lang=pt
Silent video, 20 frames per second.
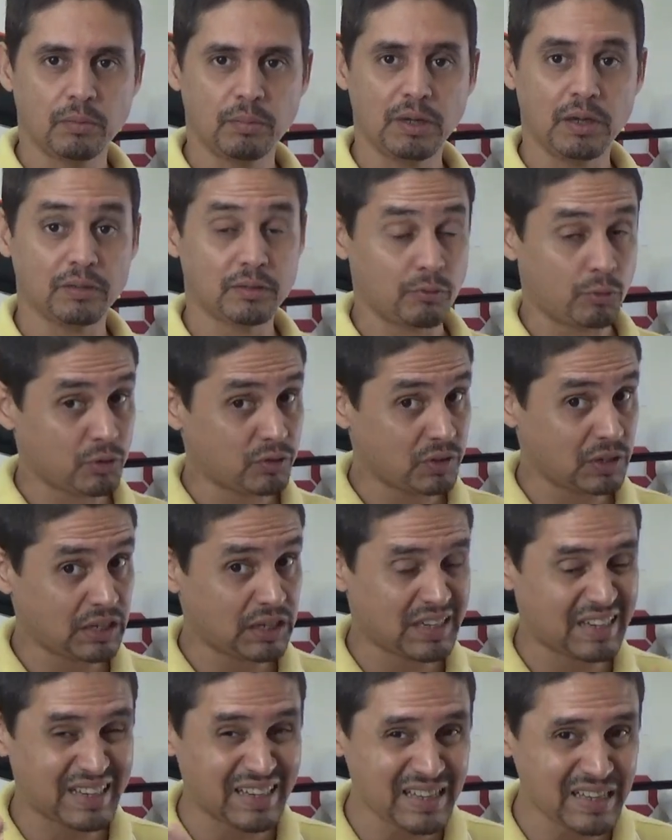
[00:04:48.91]
Beleza? Você
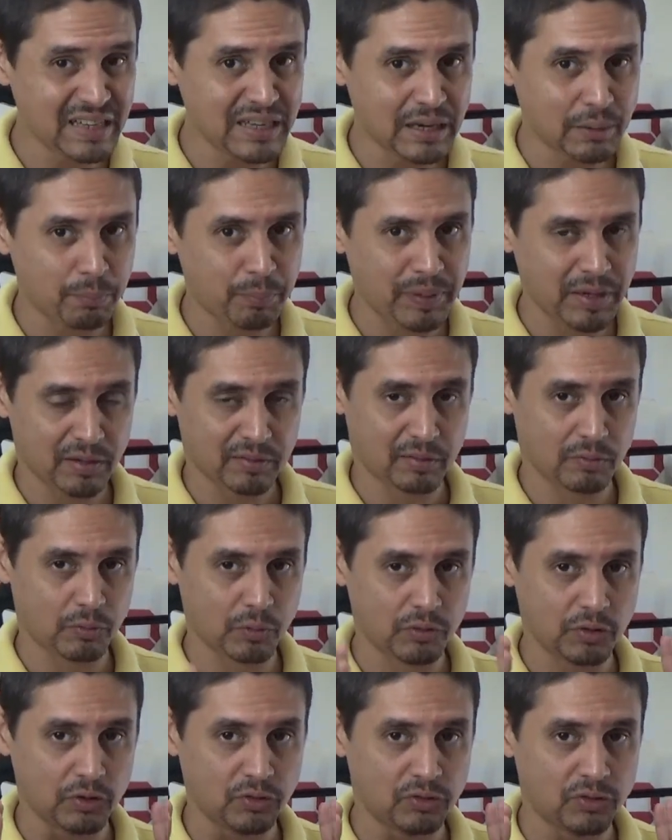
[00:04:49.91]
cria a peça,
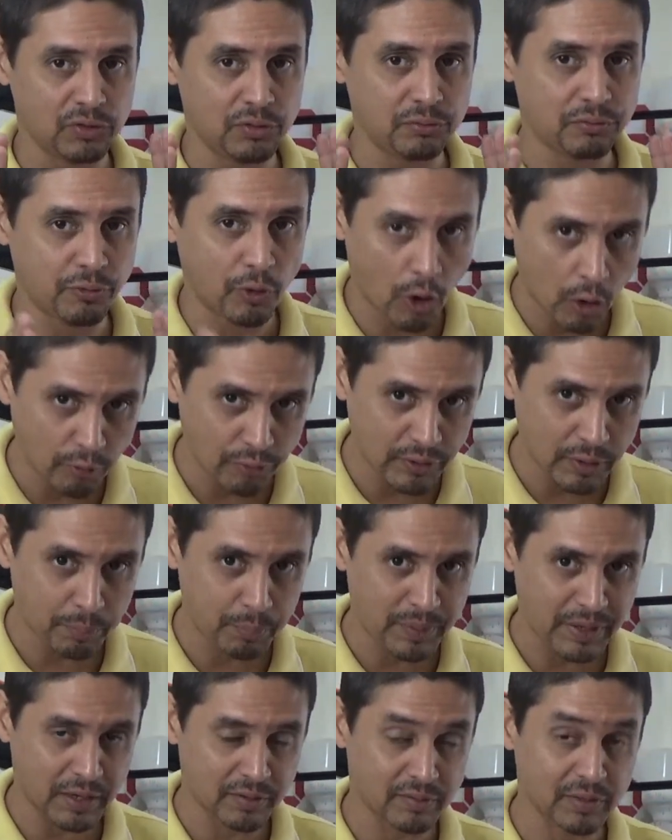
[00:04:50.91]
você desenvolve a
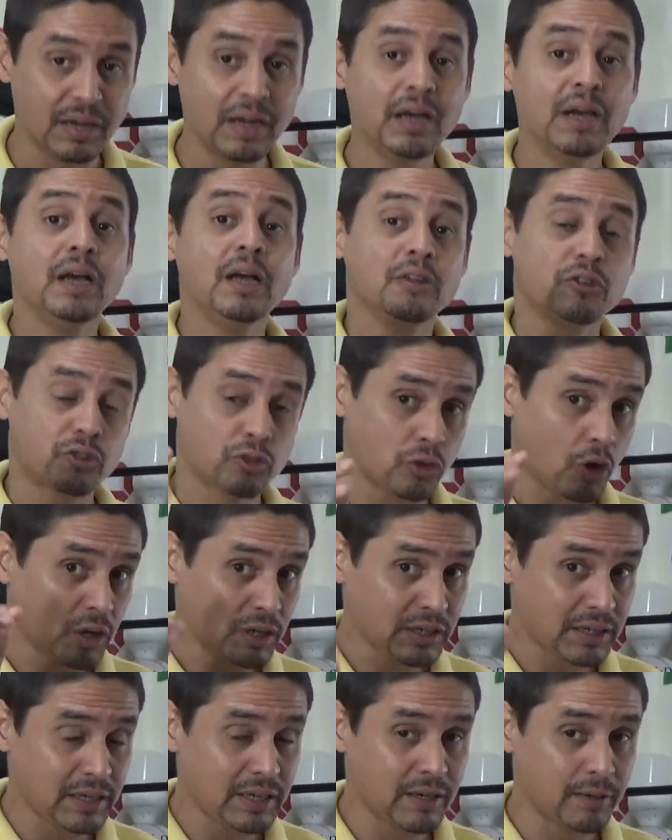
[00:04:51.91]
peça. Só
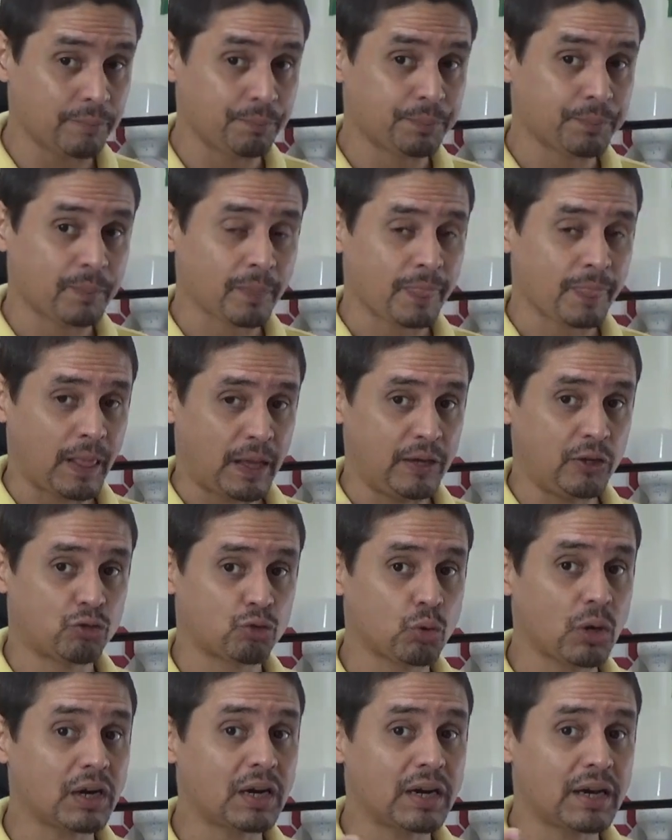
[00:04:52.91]
que
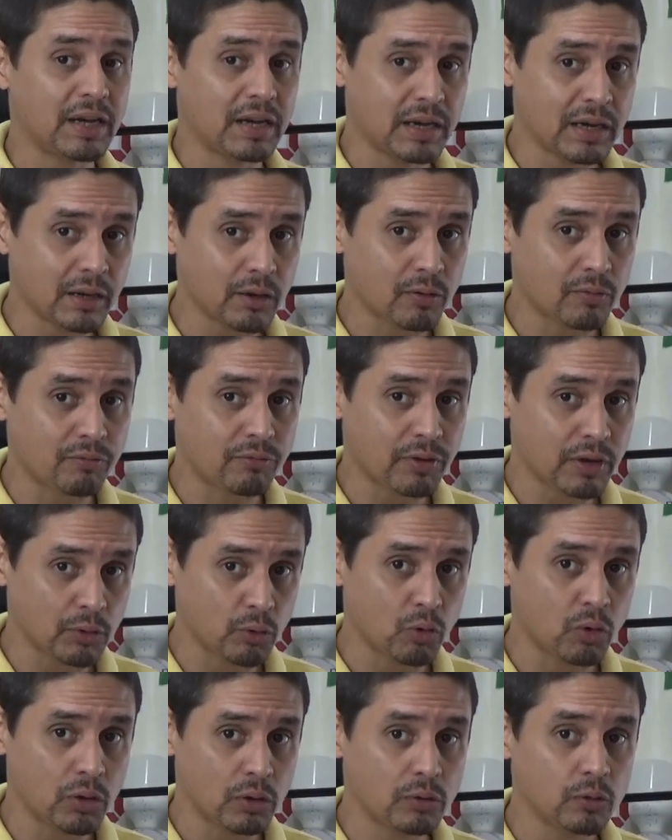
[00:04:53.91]
isso agrega
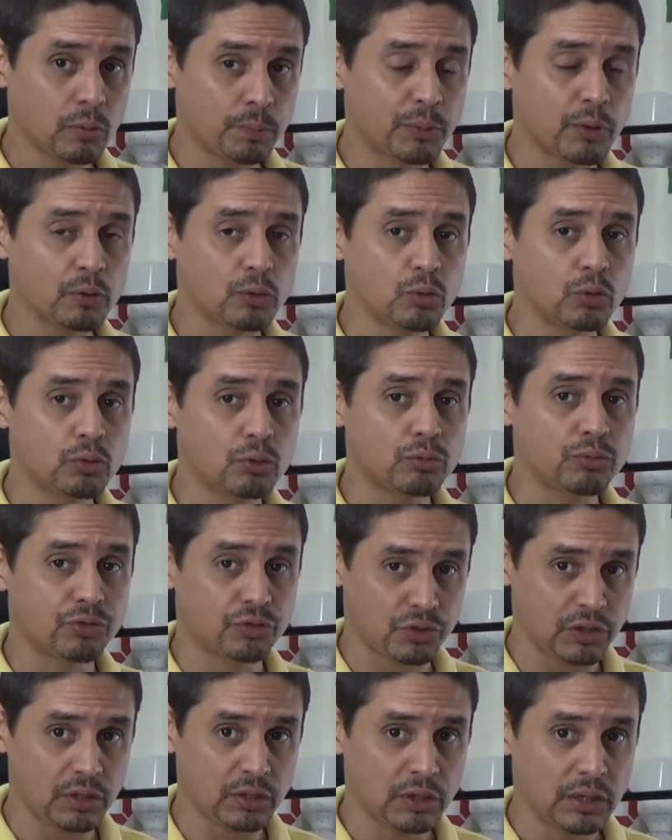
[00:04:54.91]
valor no produto,
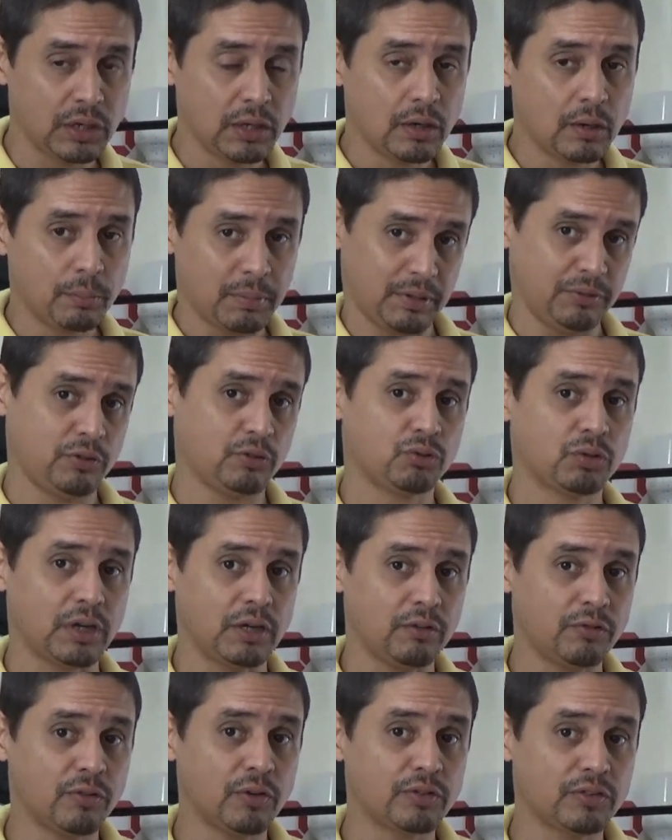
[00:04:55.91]
sim. Mas isso
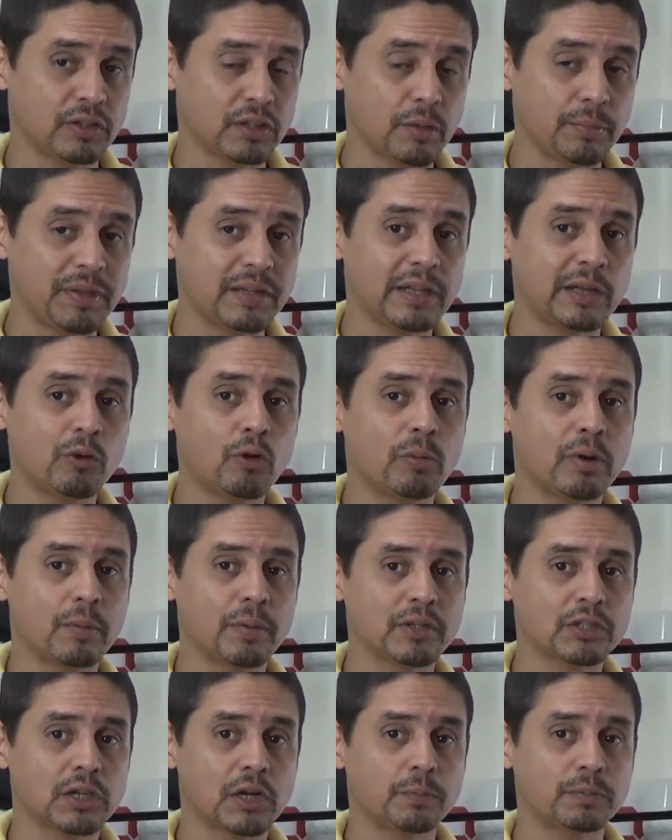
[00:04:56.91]
aí você também tem que cobrar
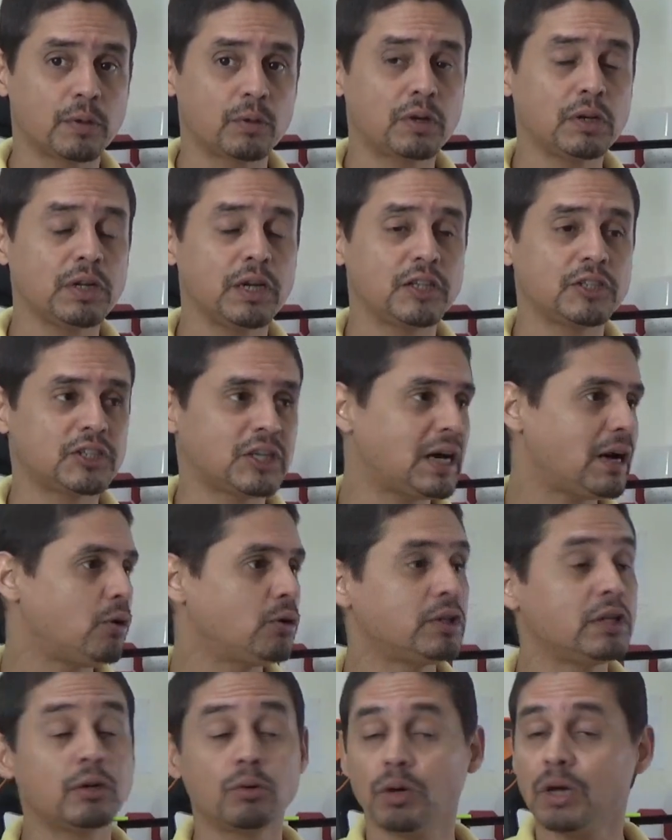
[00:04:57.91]
mais caro para o cliente. Ah,
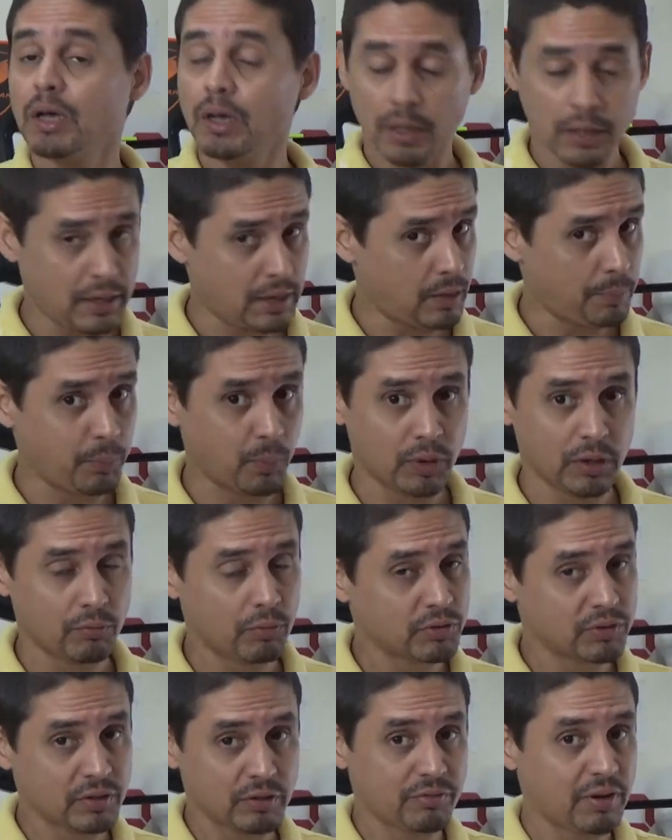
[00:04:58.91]
Rodrigo, é, porque
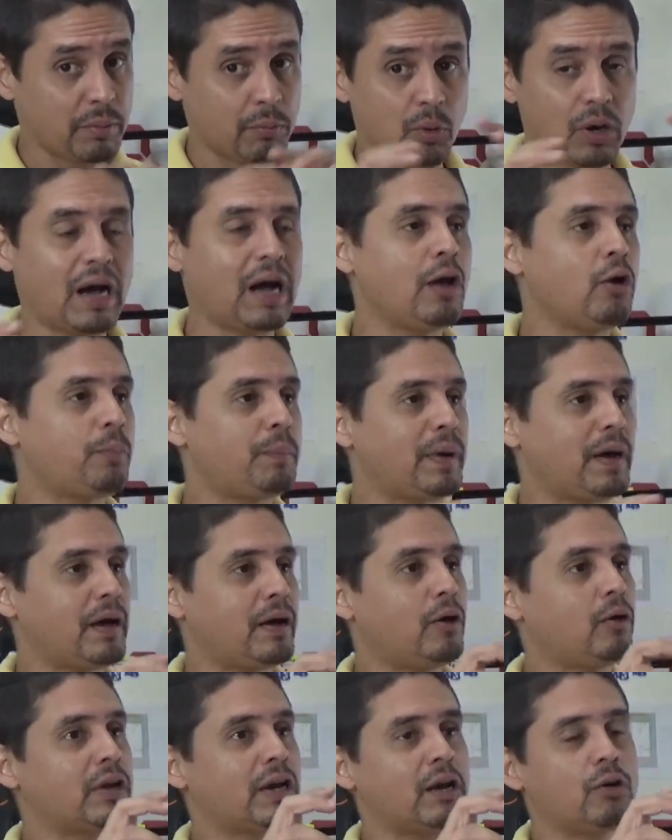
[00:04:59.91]
você vai... Ah,
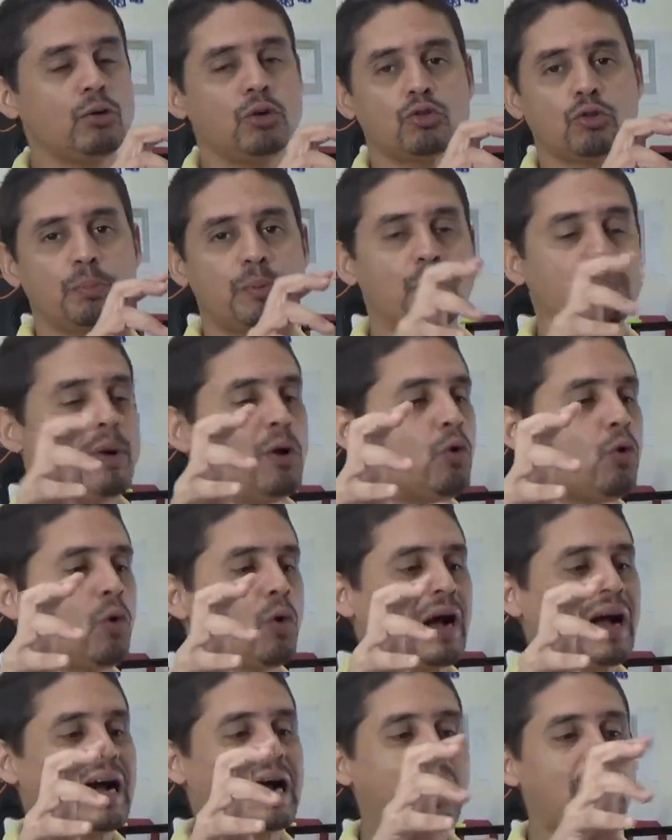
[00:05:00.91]
eu, quero isso para o meu
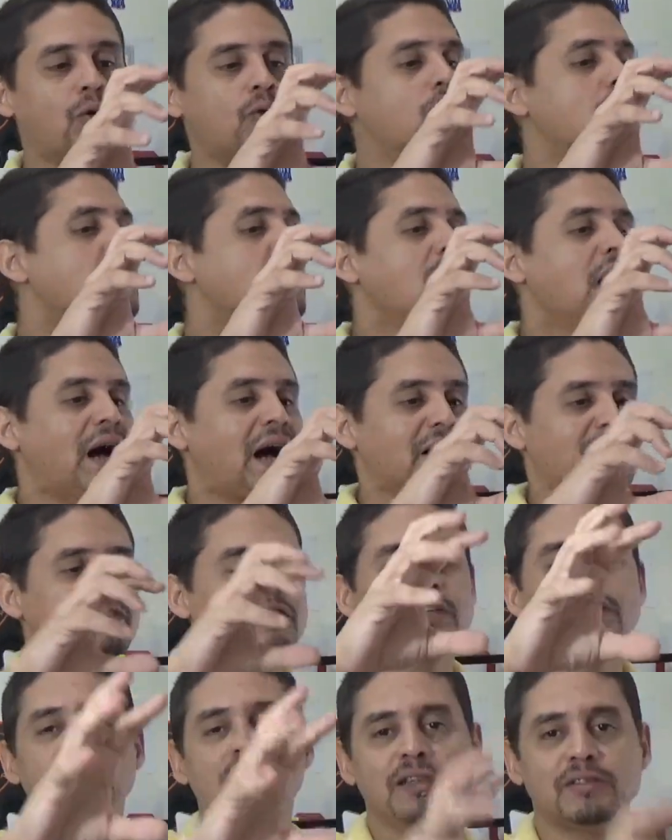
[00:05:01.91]
carro
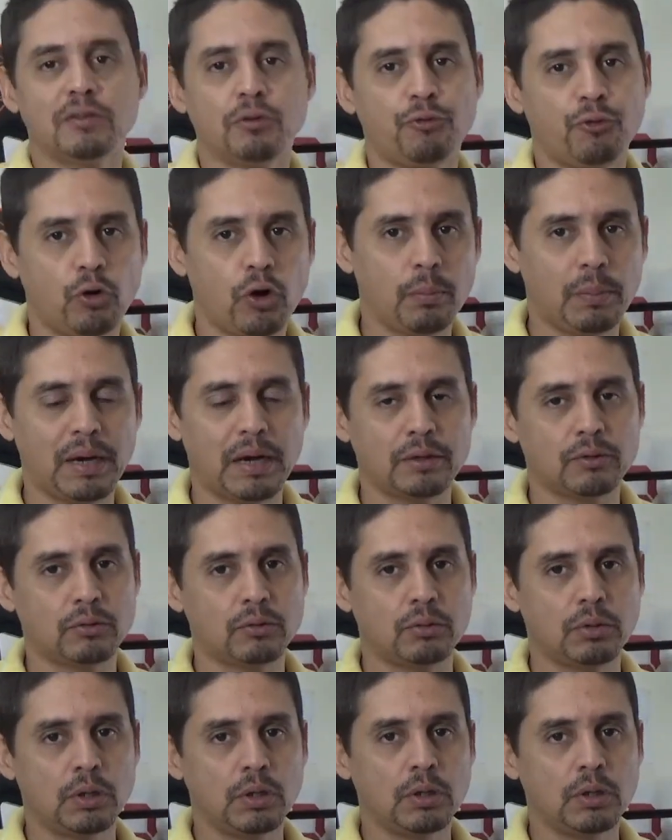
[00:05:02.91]
assim, nesse formato.